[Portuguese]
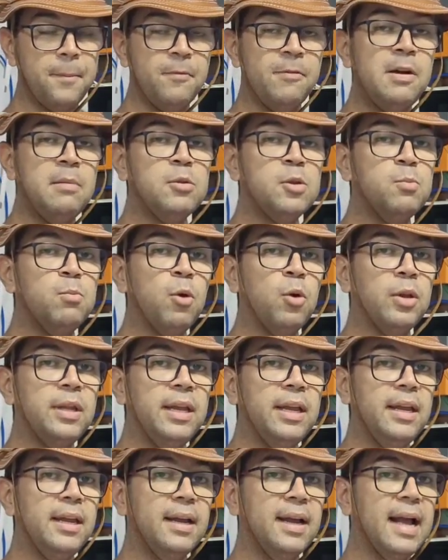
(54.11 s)
Vamos
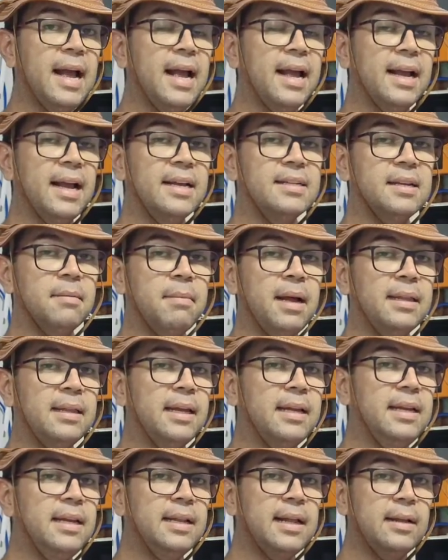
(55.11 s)
poder carregar essa
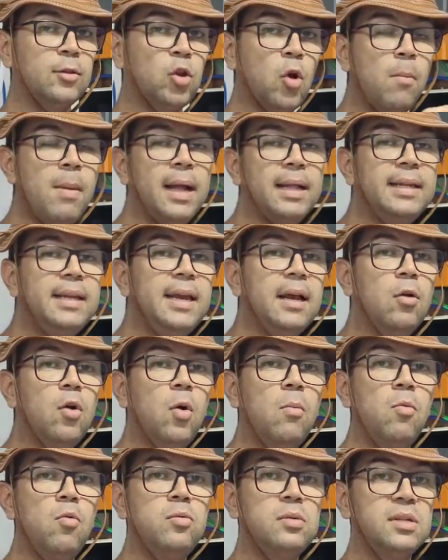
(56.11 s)
bateria na tomadinha
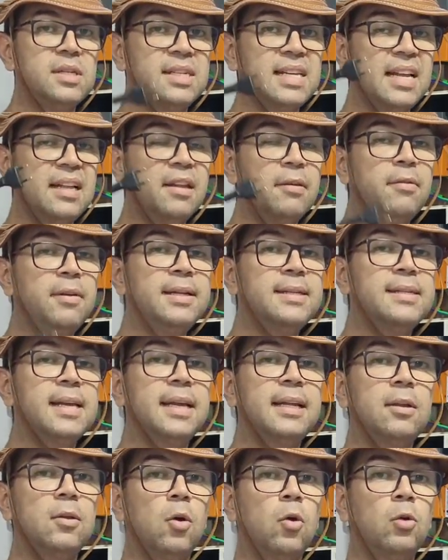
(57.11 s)
comum,
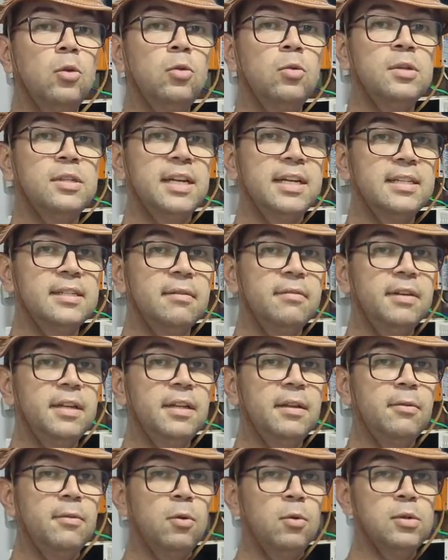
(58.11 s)
127 ou
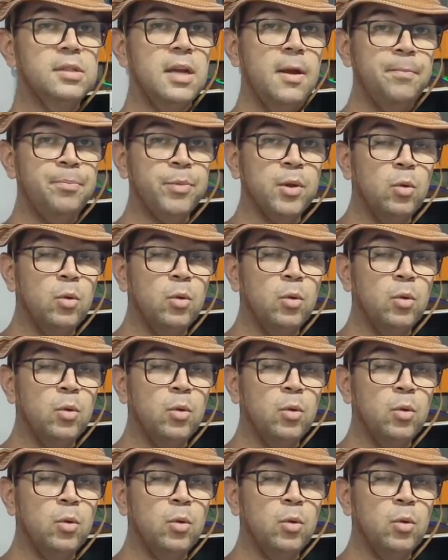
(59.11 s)
220 volts,